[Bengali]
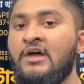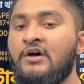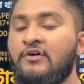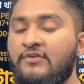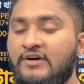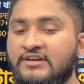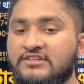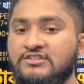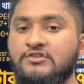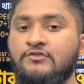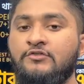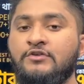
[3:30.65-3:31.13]

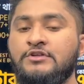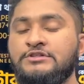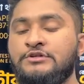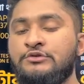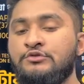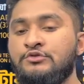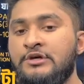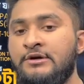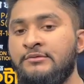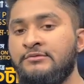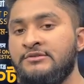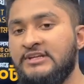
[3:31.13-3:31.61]
ফার্স্ট অফ অল
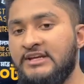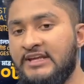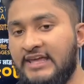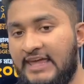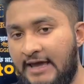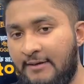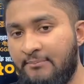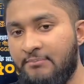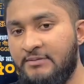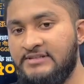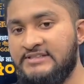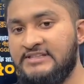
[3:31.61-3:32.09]
যেহেতু আমাদের
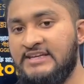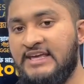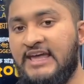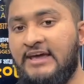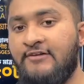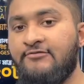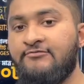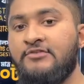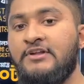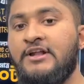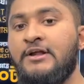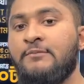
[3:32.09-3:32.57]
গ্যাপ আছে
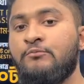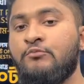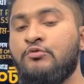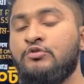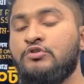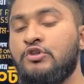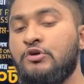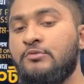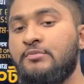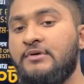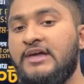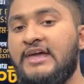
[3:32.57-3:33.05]
গ্যাপ ফিল আপ
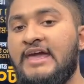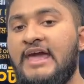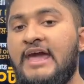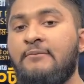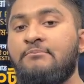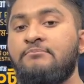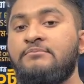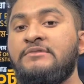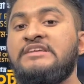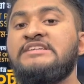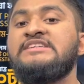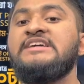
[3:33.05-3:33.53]
করতে হবে
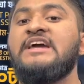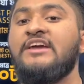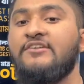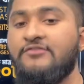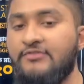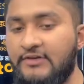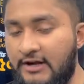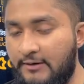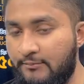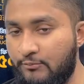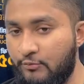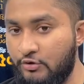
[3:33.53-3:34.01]
গ্যাপ নিজেকে
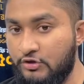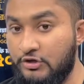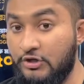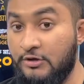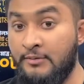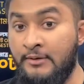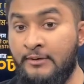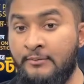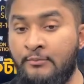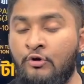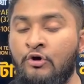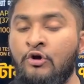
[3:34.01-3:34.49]
ফিল আপ করতে
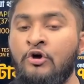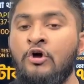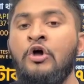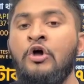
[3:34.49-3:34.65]
হবে এবং